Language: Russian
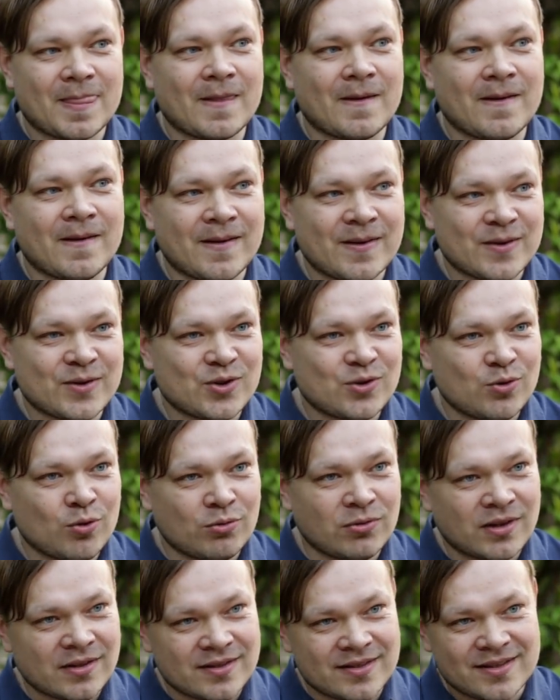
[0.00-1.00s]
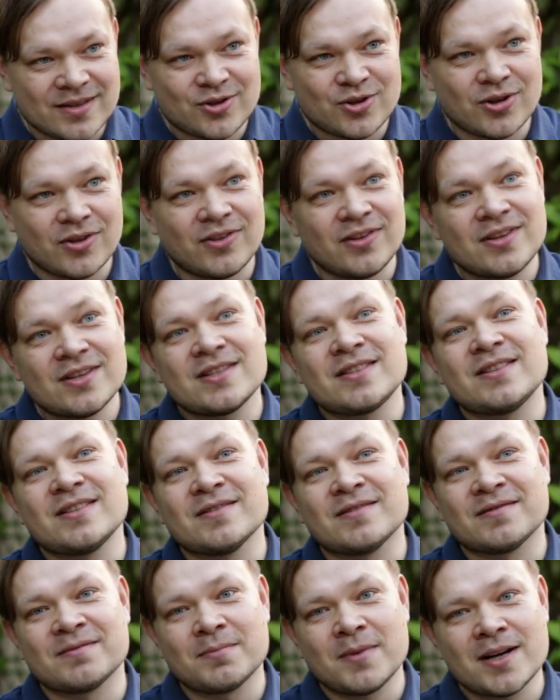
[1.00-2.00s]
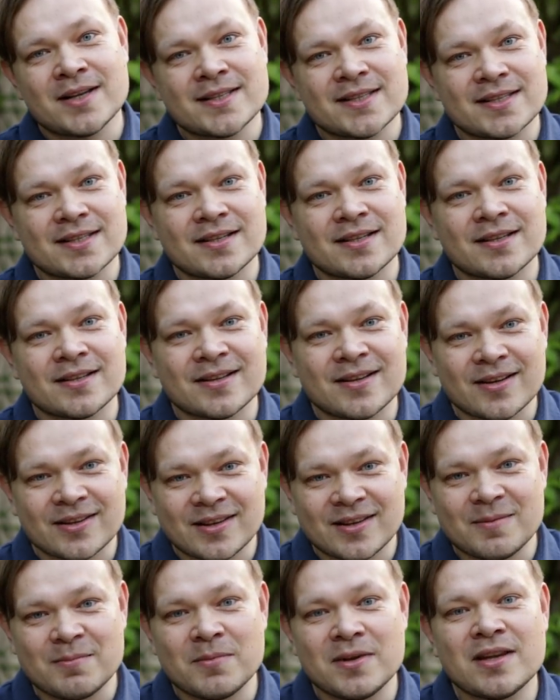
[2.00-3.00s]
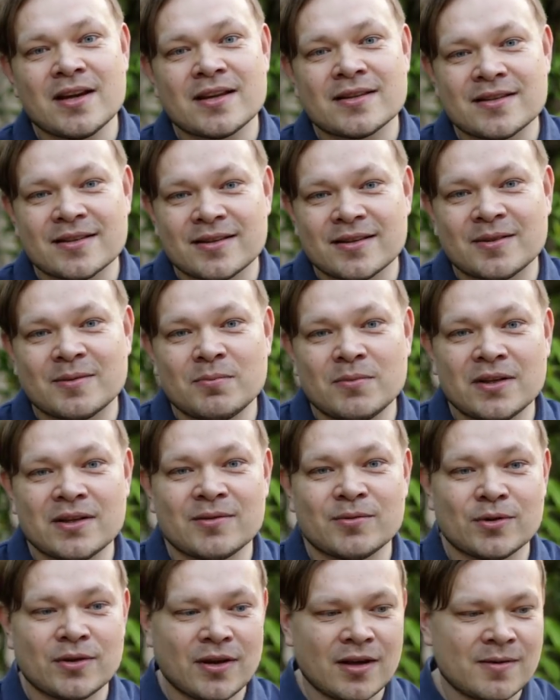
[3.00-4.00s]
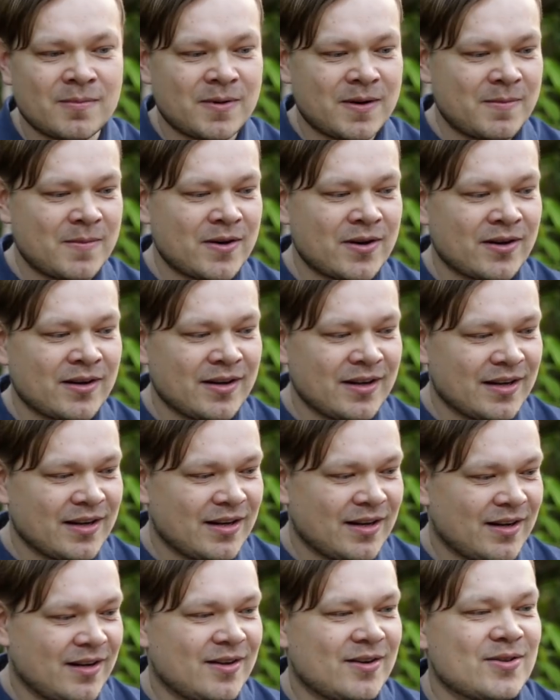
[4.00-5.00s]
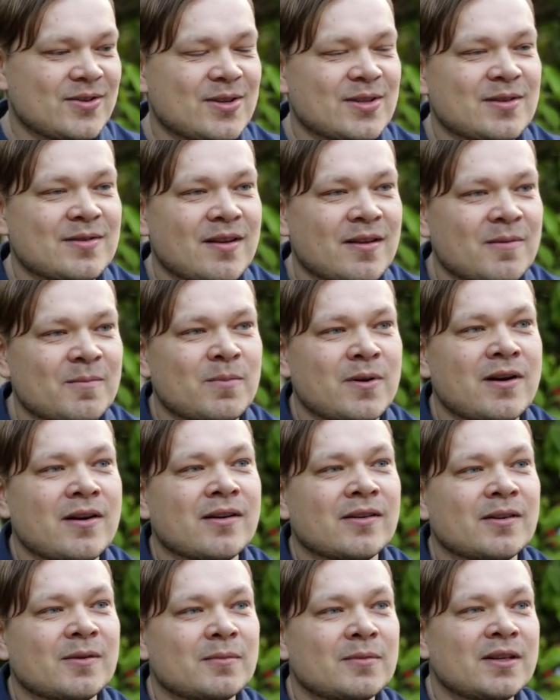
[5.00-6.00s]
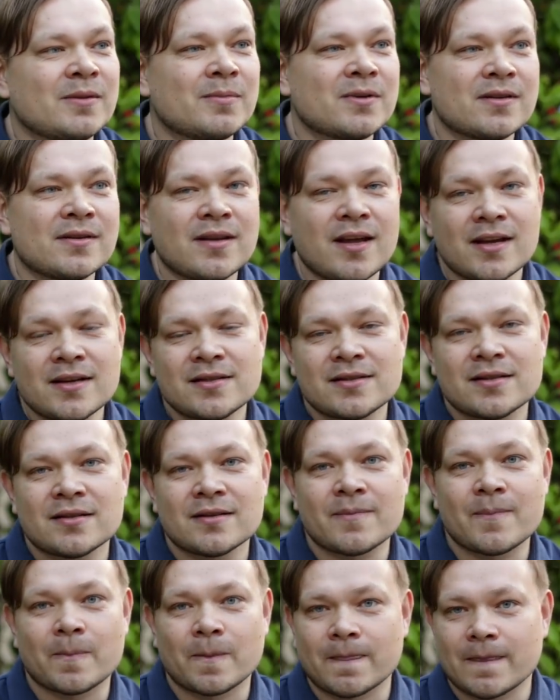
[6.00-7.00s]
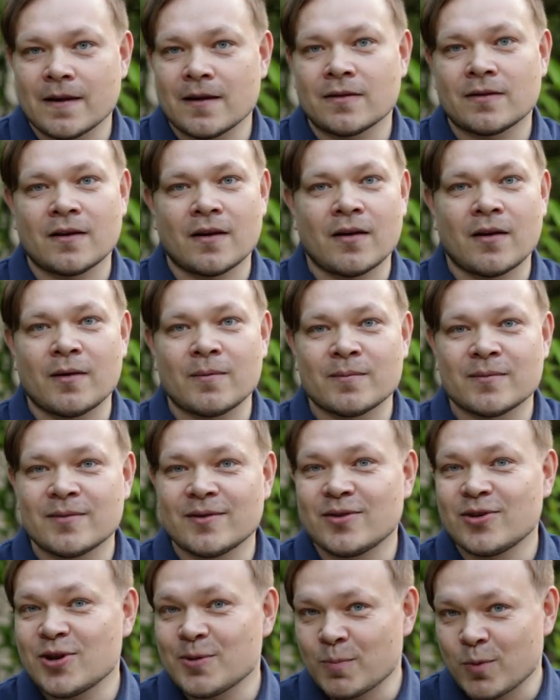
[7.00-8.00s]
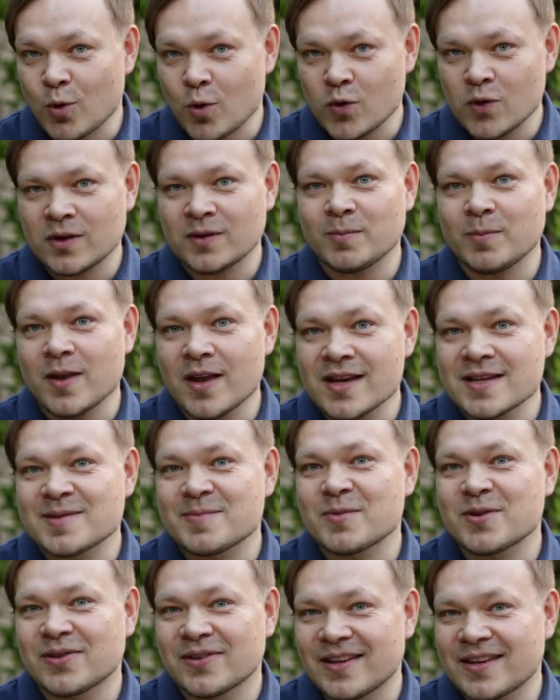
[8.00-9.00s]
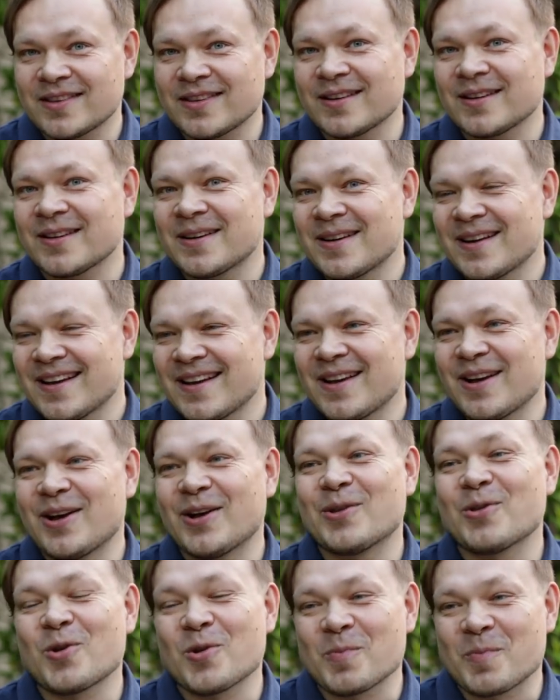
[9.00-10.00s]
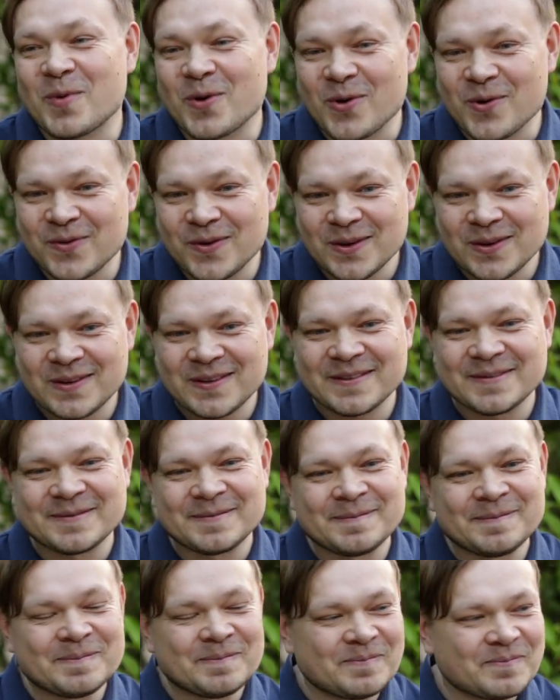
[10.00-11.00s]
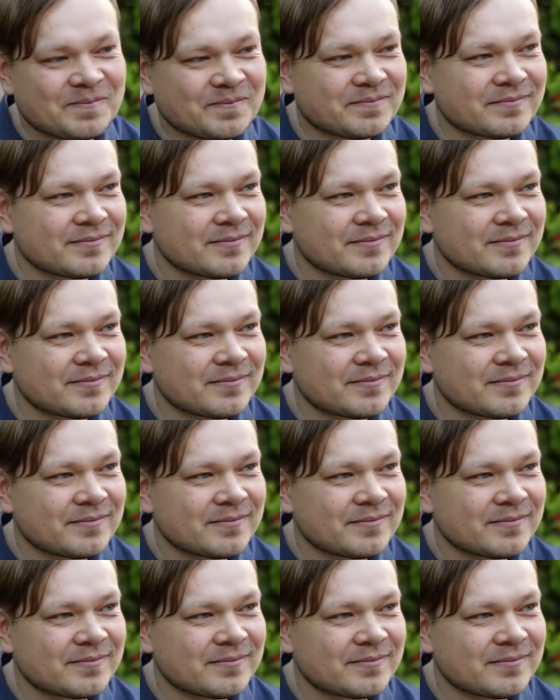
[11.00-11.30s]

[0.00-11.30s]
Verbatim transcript: а, что-то, значит, нести в массы, как-то менять этот мир. Вот я, например, а, со своим проектом LibreTaxi, это не product placement, это non-profit. Mm-hmm.